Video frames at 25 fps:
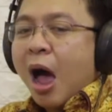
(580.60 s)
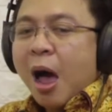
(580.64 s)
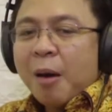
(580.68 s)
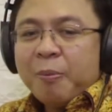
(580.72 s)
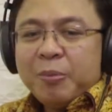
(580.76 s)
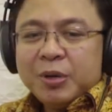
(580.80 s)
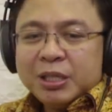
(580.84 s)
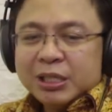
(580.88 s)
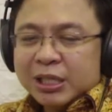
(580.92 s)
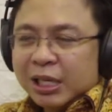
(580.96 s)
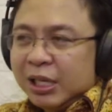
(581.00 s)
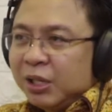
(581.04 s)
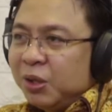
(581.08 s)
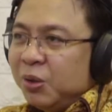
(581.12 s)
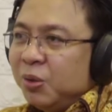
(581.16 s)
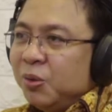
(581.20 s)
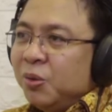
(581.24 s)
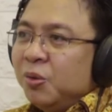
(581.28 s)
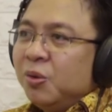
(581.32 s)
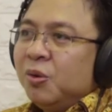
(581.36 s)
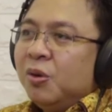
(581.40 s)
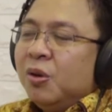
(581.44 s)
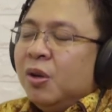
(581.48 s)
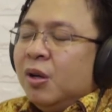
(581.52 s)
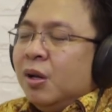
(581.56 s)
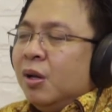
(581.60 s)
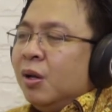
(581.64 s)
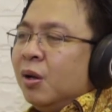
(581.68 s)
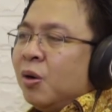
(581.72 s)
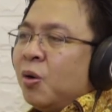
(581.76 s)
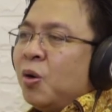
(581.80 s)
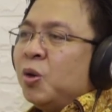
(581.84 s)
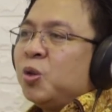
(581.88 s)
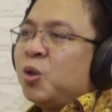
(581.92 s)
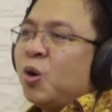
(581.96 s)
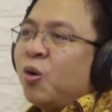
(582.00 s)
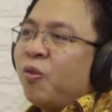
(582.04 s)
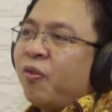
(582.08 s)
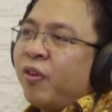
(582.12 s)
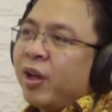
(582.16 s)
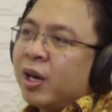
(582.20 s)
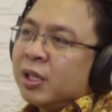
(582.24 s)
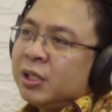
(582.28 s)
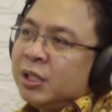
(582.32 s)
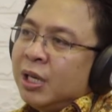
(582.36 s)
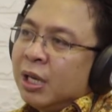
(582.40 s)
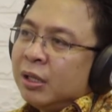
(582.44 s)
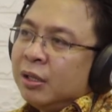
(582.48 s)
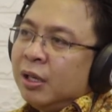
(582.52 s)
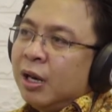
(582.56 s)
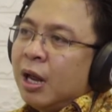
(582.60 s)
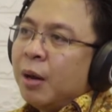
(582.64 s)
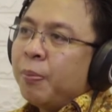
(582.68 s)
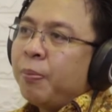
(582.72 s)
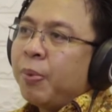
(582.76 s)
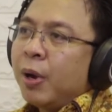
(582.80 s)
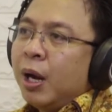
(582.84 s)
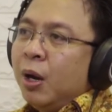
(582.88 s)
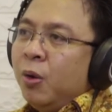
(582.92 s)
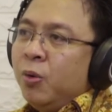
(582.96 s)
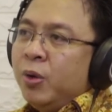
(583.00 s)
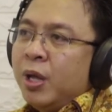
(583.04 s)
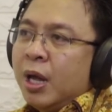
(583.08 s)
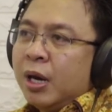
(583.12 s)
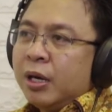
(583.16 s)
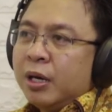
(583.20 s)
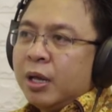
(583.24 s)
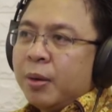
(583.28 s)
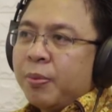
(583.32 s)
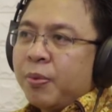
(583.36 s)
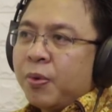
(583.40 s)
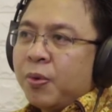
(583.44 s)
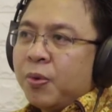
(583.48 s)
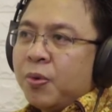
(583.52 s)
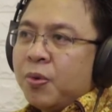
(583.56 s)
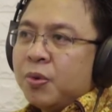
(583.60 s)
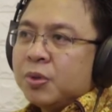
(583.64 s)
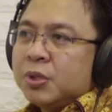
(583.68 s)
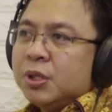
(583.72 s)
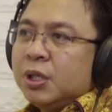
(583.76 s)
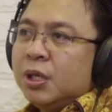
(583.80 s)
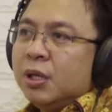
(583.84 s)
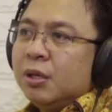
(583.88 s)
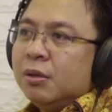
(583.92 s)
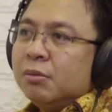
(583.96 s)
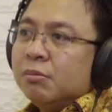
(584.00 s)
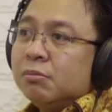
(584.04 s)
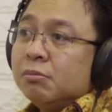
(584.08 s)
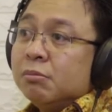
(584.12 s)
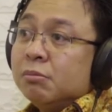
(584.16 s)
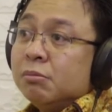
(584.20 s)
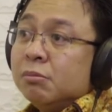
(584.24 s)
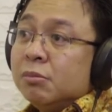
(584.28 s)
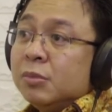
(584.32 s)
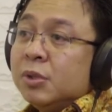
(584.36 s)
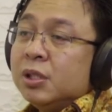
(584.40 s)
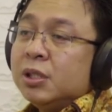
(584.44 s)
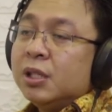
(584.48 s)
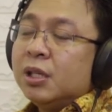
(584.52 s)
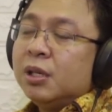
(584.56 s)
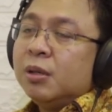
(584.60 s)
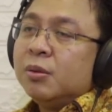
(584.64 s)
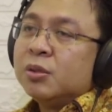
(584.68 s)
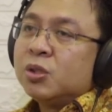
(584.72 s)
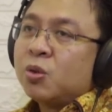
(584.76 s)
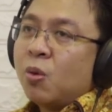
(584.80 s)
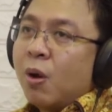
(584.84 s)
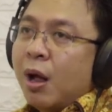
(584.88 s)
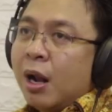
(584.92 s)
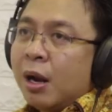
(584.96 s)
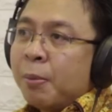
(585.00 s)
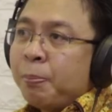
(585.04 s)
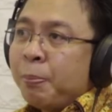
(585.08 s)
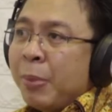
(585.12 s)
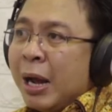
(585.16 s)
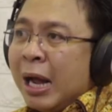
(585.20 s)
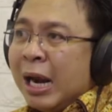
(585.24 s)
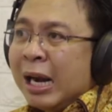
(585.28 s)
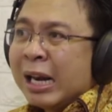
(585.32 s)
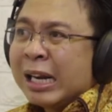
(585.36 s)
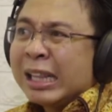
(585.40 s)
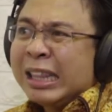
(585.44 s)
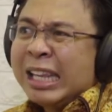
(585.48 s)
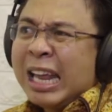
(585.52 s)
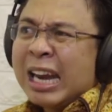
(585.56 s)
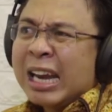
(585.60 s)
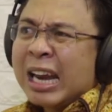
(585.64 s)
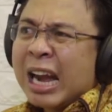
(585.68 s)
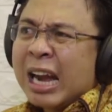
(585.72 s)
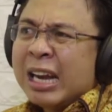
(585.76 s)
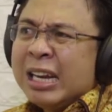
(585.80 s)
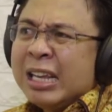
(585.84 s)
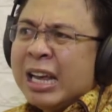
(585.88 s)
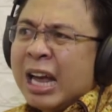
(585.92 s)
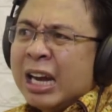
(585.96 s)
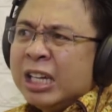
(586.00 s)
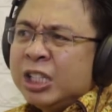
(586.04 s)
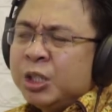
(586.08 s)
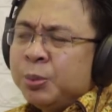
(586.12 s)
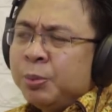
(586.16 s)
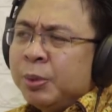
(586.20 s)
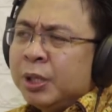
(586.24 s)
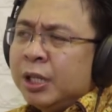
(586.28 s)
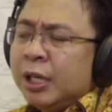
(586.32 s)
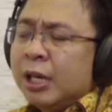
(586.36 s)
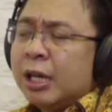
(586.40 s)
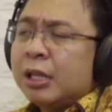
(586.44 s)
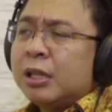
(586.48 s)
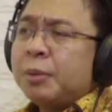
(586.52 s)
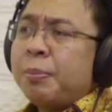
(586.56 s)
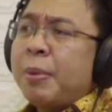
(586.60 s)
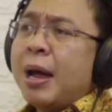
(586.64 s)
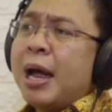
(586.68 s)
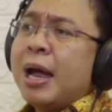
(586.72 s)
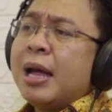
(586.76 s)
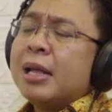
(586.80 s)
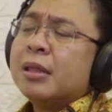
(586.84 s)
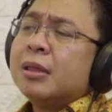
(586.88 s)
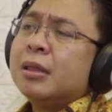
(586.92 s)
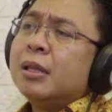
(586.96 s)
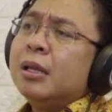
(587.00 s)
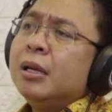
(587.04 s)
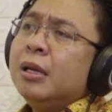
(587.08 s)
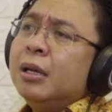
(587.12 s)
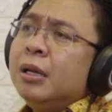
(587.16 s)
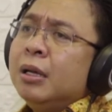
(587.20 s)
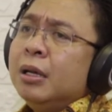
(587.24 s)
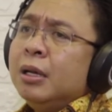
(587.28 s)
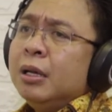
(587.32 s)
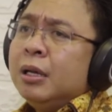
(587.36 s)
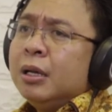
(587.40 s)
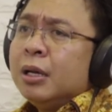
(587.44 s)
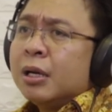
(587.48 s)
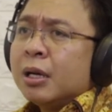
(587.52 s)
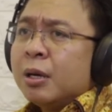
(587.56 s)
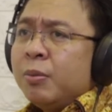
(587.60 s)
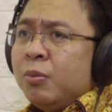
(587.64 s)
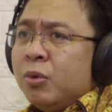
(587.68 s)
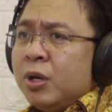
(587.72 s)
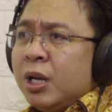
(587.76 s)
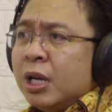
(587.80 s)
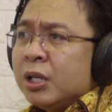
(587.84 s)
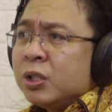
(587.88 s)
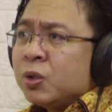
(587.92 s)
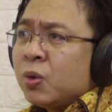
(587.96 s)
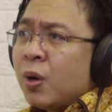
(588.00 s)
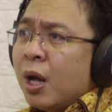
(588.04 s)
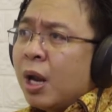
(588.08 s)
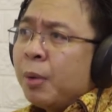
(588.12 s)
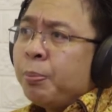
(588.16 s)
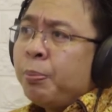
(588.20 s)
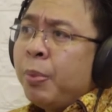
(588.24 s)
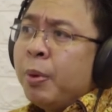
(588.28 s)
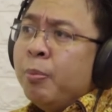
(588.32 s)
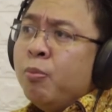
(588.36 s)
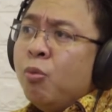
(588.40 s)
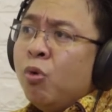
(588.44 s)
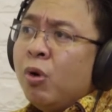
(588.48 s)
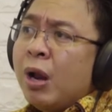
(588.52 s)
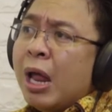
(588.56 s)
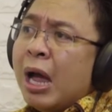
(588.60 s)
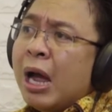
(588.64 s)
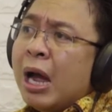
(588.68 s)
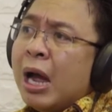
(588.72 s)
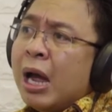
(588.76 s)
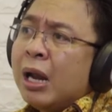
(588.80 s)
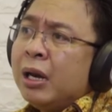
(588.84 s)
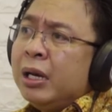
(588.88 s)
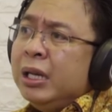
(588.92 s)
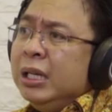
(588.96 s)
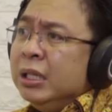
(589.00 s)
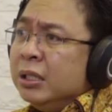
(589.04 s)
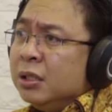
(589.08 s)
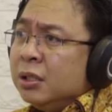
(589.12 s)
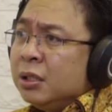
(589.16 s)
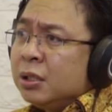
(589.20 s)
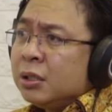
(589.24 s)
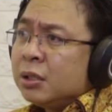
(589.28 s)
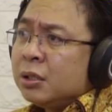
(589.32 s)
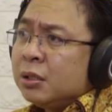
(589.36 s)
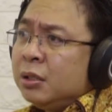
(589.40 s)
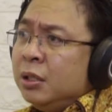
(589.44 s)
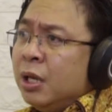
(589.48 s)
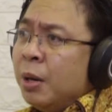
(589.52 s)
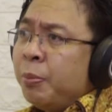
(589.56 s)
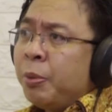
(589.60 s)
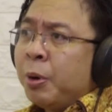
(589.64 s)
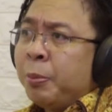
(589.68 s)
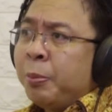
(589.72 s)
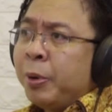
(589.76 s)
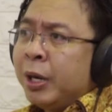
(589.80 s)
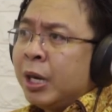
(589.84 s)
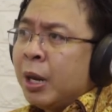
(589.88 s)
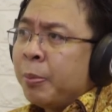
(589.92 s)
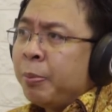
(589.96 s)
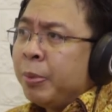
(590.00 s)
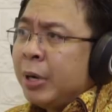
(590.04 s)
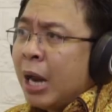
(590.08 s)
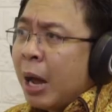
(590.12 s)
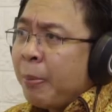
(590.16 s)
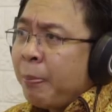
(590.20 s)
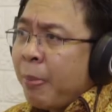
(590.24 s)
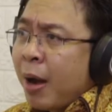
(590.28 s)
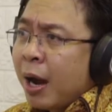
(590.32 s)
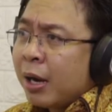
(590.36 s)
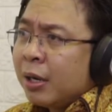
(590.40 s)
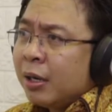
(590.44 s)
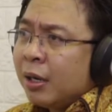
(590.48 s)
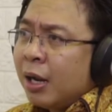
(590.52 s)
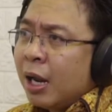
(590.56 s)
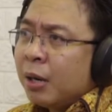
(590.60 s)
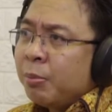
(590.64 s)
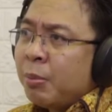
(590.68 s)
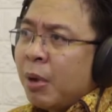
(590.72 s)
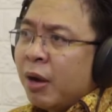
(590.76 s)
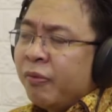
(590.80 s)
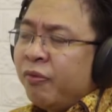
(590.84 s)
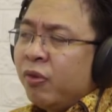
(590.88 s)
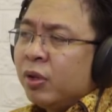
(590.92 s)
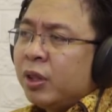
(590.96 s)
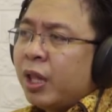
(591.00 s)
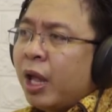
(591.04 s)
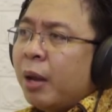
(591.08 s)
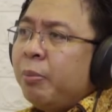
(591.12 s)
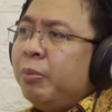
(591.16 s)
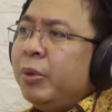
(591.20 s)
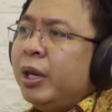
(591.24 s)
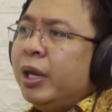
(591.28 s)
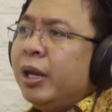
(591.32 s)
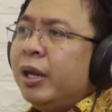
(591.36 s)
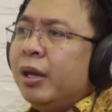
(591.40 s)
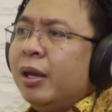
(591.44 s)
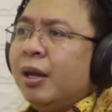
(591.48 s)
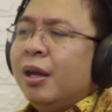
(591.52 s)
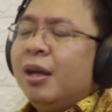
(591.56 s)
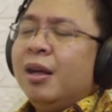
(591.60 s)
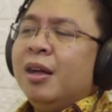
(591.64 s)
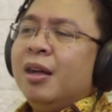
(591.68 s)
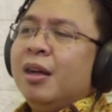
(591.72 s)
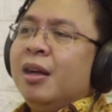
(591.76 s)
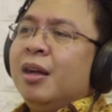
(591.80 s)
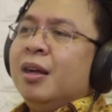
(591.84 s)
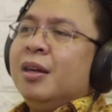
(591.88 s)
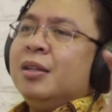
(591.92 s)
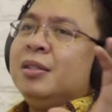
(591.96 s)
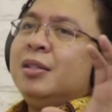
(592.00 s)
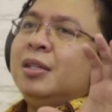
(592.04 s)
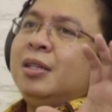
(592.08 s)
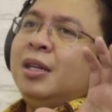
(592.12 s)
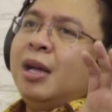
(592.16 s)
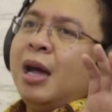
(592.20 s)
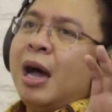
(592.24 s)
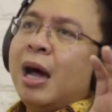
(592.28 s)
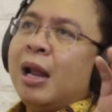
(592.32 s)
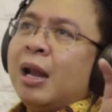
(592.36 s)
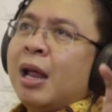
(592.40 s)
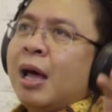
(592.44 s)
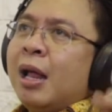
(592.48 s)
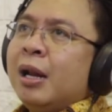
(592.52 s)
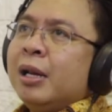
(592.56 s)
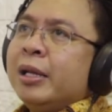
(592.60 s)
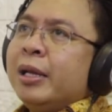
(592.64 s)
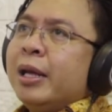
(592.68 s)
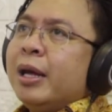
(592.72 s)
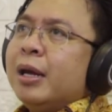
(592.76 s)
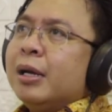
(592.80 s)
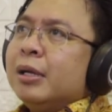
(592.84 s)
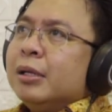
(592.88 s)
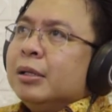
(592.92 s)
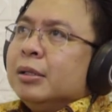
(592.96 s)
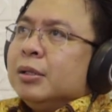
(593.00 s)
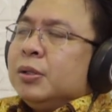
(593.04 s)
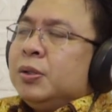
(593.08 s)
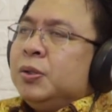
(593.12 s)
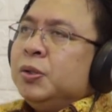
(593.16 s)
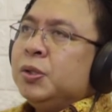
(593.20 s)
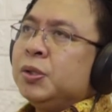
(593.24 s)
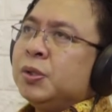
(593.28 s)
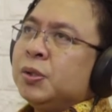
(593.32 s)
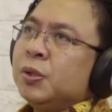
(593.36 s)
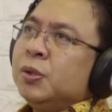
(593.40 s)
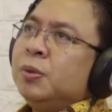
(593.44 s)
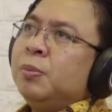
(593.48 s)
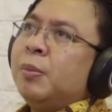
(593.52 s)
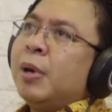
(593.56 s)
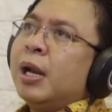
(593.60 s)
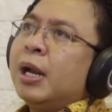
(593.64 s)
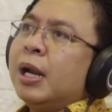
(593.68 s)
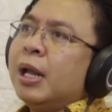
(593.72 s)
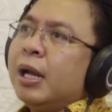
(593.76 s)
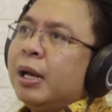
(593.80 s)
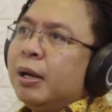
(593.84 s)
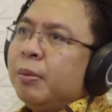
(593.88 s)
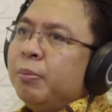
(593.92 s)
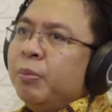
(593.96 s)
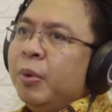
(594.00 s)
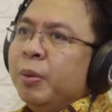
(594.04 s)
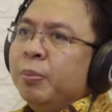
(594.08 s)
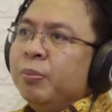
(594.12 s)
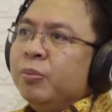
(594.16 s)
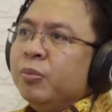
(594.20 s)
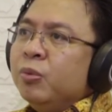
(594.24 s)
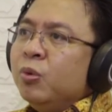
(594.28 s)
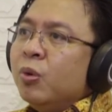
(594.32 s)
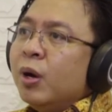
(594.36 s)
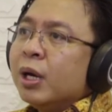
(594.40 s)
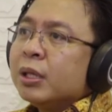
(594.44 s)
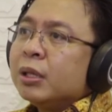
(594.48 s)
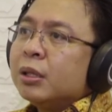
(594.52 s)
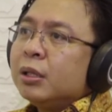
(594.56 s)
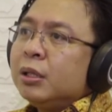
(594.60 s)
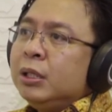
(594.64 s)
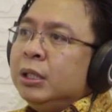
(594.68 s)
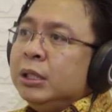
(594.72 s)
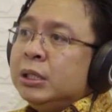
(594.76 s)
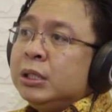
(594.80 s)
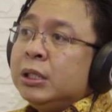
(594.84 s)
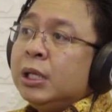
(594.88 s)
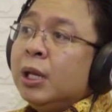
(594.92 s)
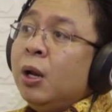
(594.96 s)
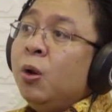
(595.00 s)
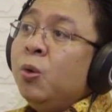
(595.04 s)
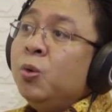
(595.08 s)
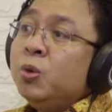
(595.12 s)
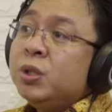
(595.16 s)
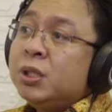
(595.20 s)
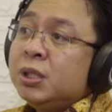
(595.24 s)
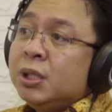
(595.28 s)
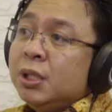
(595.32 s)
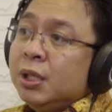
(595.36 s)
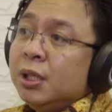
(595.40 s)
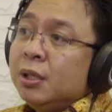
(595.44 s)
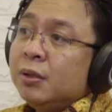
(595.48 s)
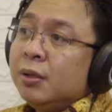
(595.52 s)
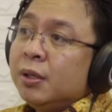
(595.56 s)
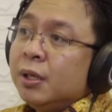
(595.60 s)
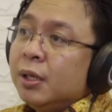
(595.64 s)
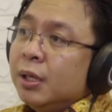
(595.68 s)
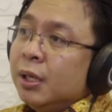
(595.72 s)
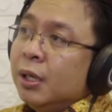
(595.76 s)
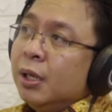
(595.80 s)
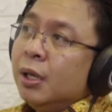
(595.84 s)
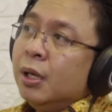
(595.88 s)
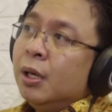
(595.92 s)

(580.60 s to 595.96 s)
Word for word: habis itu kontroversi yang tidak perlu yang dia produksi. Banyak. Jadi soal pengertian radikalisme tidak tepat. Kemudian soal pemulangan ISIS dia berbeda pendapat dengan Mahfud iya. MD. yeah. Jadi hal-hal yang justru malah membuat disilusi gitu.